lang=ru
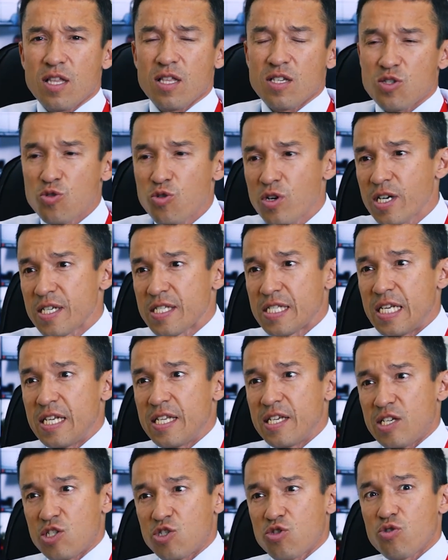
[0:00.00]
она настолько
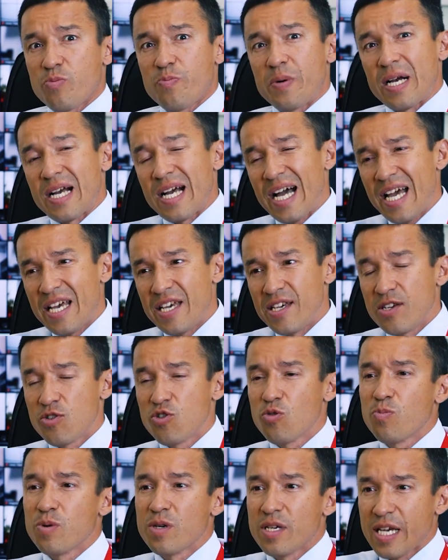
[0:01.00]
сильнее, что пока
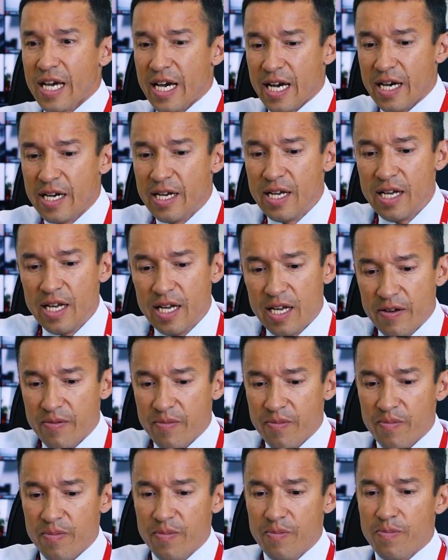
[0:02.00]
ее бы я
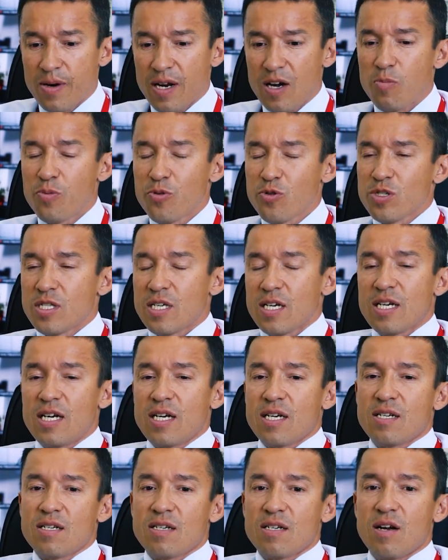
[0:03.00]
брал просто
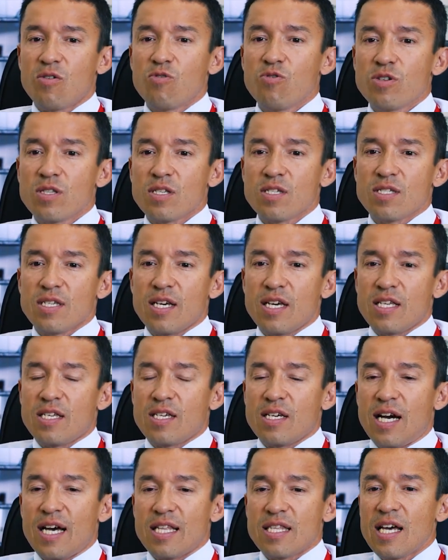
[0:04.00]
как какой-то,
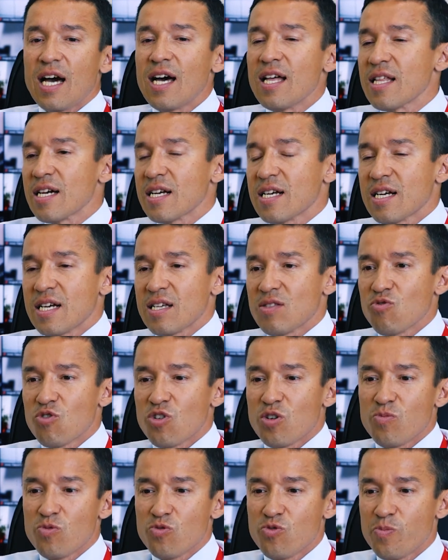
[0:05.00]
знаете, аналог, к
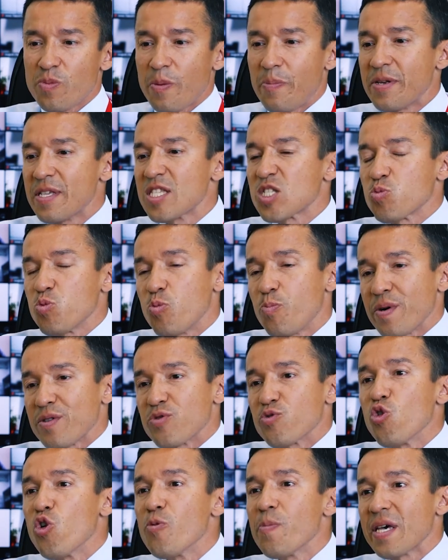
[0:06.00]
которому ну, по принципу
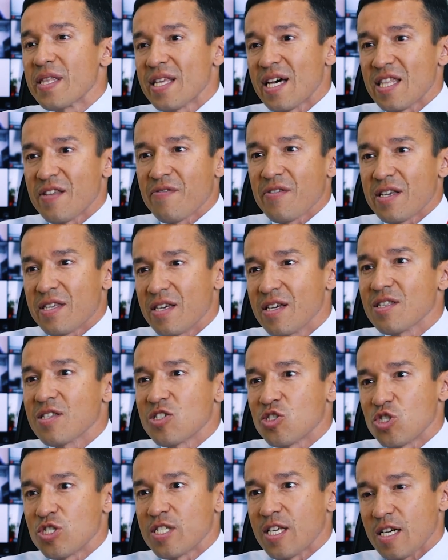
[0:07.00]
подобия надо в
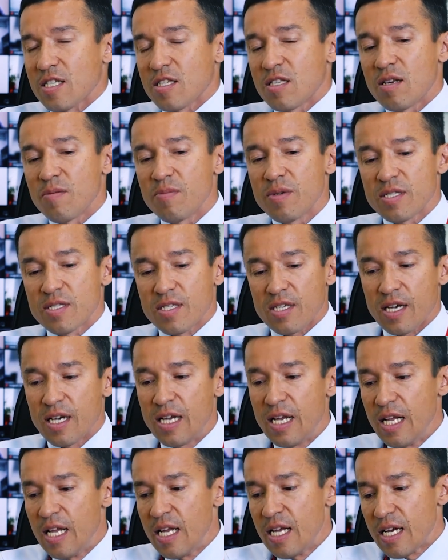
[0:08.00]
каких-то частях стремиться.
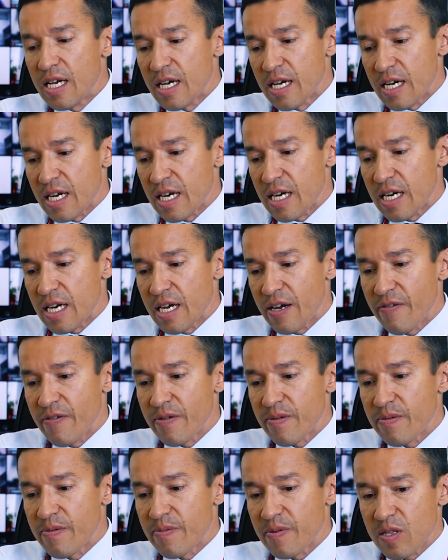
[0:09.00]

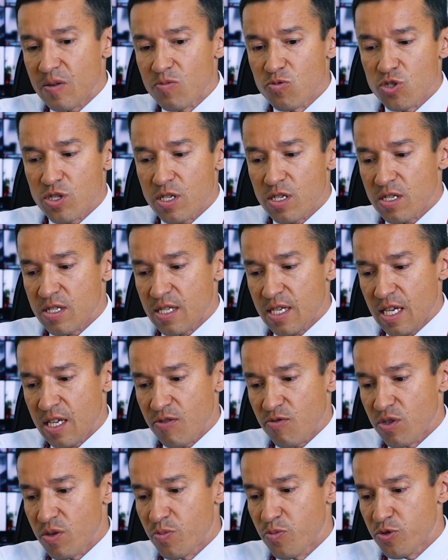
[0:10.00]
Э, потому что,
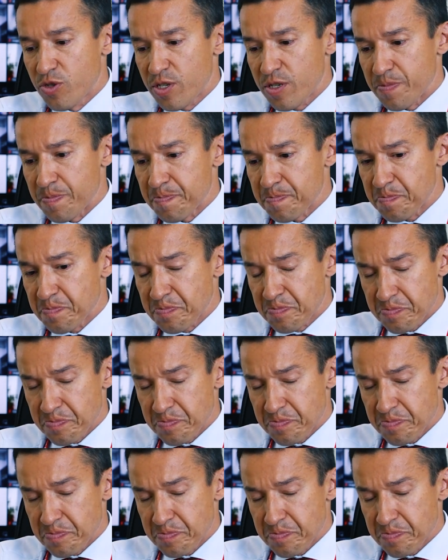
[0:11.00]
знаете, вот, допустим,